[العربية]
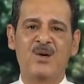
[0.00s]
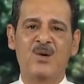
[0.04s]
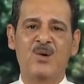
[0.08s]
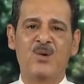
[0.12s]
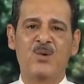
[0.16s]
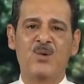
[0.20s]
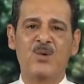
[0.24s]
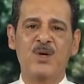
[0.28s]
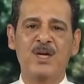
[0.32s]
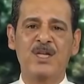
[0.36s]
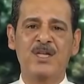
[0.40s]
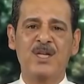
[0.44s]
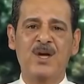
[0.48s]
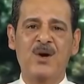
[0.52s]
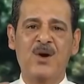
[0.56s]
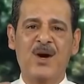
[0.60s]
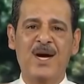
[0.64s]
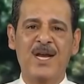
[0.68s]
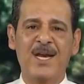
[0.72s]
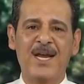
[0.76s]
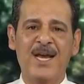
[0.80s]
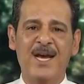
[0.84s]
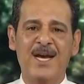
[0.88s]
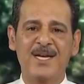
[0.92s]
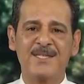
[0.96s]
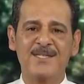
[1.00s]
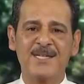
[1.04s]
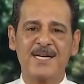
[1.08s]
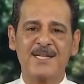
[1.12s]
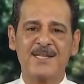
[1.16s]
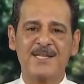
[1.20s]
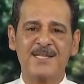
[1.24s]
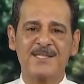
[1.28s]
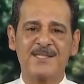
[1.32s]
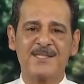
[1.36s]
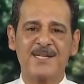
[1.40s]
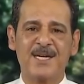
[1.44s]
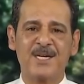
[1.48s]
ويضعوا عليها
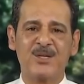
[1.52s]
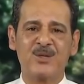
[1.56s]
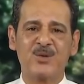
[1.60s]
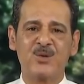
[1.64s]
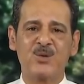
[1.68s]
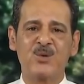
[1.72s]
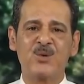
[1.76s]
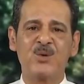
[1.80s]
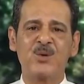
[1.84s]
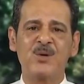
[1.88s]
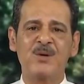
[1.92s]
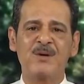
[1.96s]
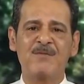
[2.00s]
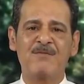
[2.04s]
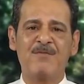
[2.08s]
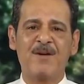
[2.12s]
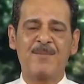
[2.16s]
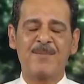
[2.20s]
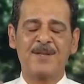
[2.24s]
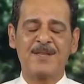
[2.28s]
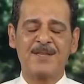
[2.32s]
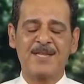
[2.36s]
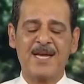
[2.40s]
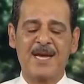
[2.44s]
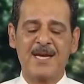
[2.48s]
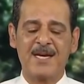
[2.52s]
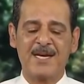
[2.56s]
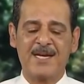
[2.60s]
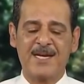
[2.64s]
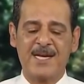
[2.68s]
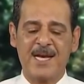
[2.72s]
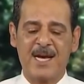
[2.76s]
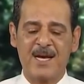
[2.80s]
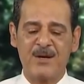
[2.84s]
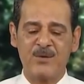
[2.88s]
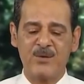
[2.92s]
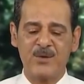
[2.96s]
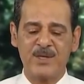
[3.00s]
زيت الزيتون فبالتالي
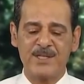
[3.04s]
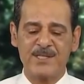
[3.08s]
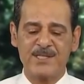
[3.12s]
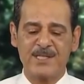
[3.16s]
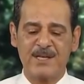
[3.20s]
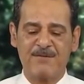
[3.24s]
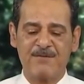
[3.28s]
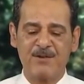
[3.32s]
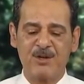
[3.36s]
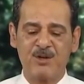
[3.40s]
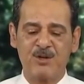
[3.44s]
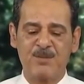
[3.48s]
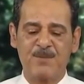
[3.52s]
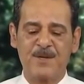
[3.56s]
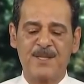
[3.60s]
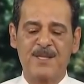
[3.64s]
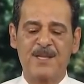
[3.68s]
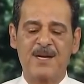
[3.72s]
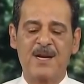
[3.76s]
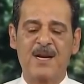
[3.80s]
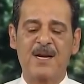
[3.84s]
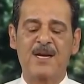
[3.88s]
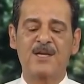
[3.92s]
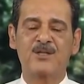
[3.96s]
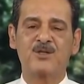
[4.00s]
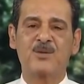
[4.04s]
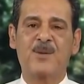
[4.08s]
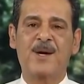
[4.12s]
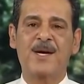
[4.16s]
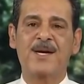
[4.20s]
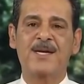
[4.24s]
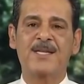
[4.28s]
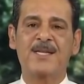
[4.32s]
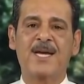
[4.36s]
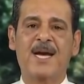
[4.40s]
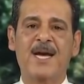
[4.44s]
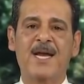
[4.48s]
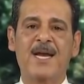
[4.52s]
كانوا يستفيدوا بإذن الله سبحانه
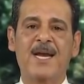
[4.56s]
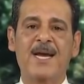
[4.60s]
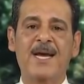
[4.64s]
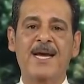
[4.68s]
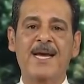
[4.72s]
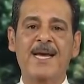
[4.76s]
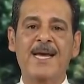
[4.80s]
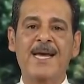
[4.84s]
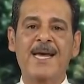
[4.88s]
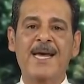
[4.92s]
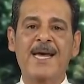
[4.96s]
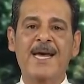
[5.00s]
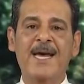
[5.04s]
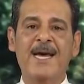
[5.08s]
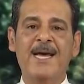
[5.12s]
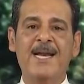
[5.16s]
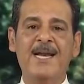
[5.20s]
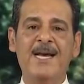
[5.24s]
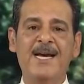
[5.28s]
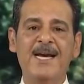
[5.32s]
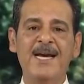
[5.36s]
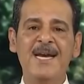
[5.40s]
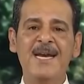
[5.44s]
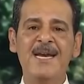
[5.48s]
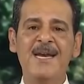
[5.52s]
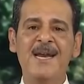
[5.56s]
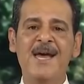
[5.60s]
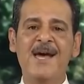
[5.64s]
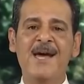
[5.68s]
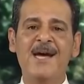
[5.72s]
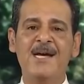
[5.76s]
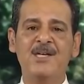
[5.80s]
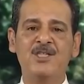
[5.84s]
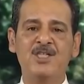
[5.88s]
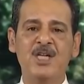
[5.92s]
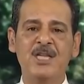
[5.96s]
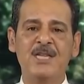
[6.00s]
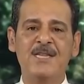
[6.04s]
وتعالى
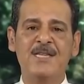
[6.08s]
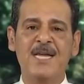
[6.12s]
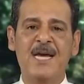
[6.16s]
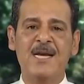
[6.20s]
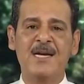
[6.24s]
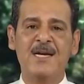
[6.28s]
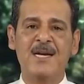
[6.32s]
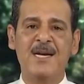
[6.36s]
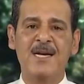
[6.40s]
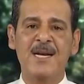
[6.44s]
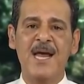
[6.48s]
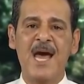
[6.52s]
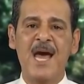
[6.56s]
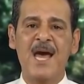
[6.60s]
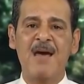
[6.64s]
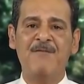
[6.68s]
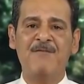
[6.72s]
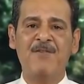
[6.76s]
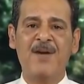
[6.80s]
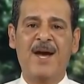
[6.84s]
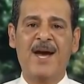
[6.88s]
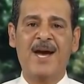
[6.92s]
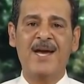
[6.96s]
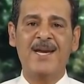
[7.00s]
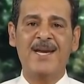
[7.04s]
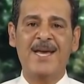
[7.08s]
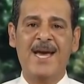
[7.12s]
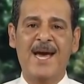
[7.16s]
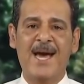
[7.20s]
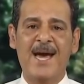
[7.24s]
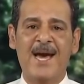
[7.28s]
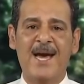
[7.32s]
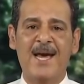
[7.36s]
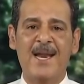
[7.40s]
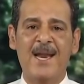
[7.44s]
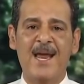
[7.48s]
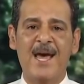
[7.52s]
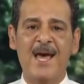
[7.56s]
الحنة جدا نافعة
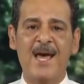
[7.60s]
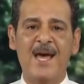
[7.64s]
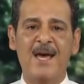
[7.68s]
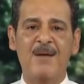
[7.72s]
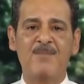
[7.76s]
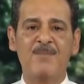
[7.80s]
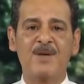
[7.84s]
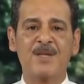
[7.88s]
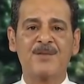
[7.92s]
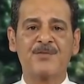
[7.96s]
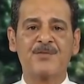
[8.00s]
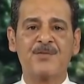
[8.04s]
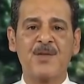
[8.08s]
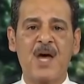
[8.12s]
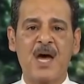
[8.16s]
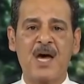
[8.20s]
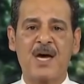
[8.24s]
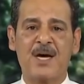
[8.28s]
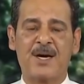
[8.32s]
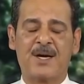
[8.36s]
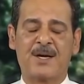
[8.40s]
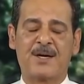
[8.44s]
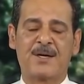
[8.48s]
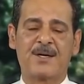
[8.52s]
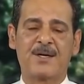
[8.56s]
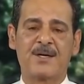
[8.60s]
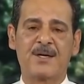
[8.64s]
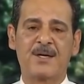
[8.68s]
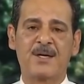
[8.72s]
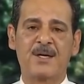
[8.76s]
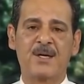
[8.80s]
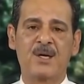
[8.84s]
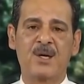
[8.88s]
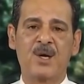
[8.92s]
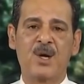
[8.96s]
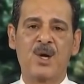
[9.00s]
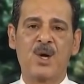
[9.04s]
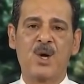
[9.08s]
لآلام الظهر
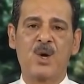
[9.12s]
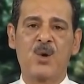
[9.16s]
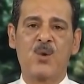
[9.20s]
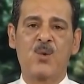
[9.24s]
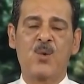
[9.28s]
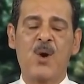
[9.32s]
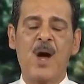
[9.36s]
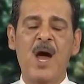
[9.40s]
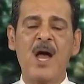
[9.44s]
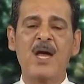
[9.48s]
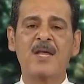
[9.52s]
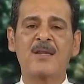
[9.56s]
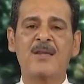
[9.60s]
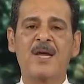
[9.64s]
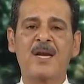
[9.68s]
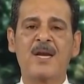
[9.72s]
وأيضا